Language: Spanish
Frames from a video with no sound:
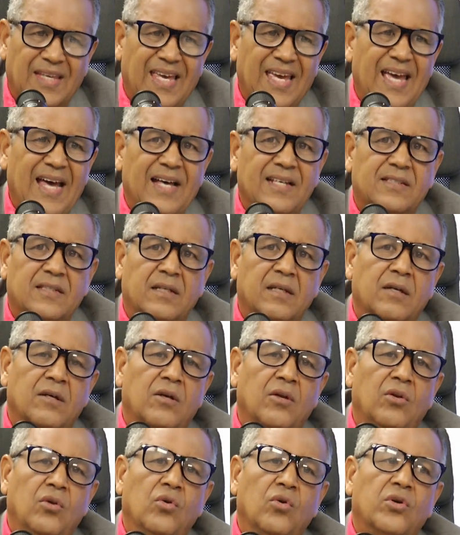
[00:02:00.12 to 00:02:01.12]
¿Qué hacen?
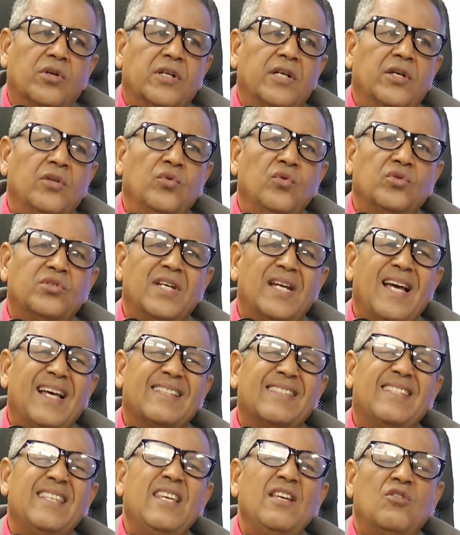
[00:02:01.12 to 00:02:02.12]
Lo reducen a
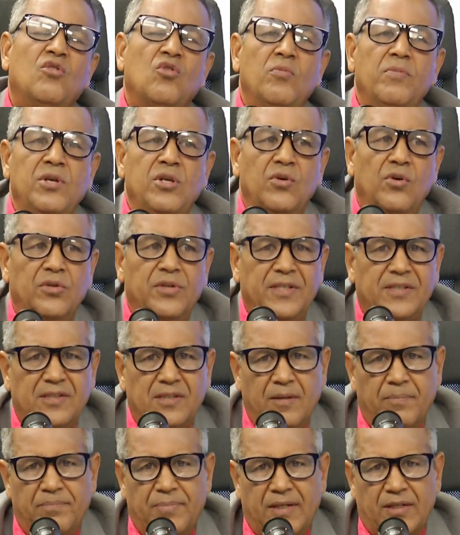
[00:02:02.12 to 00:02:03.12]
5 millones
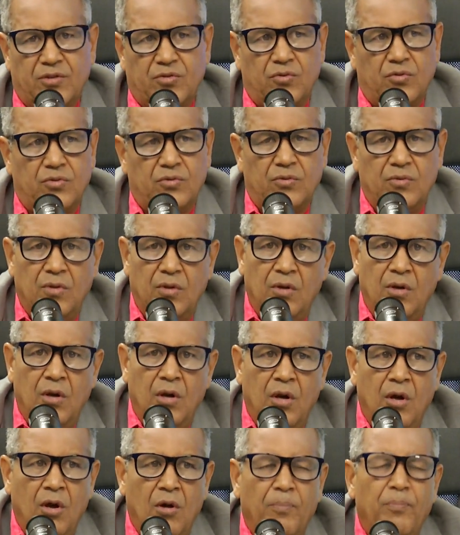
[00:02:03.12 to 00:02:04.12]
de pesos.
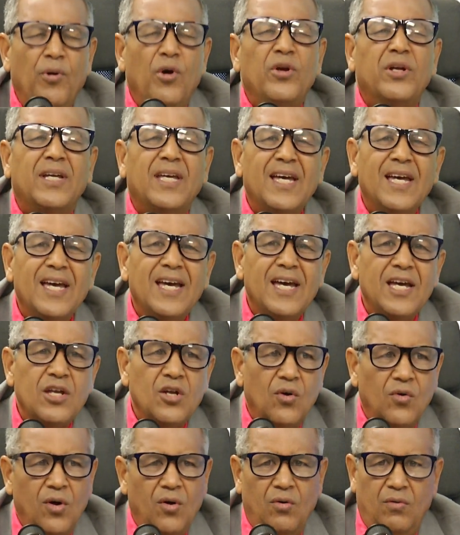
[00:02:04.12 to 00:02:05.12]
¿Por qué
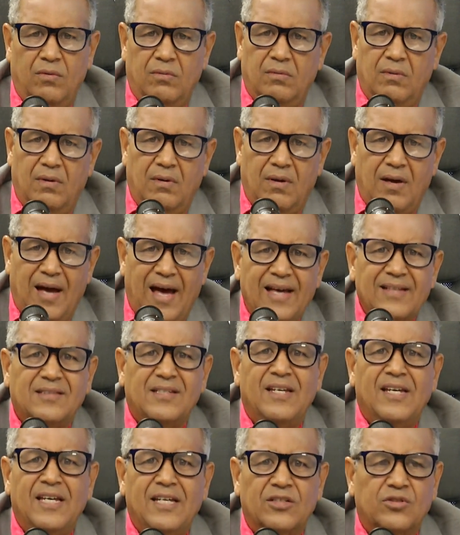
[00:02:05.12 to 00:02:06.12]
ellos
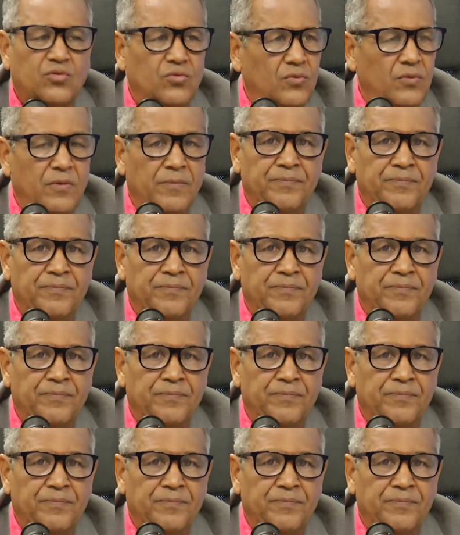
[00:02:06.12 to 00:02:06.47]
hacen eso?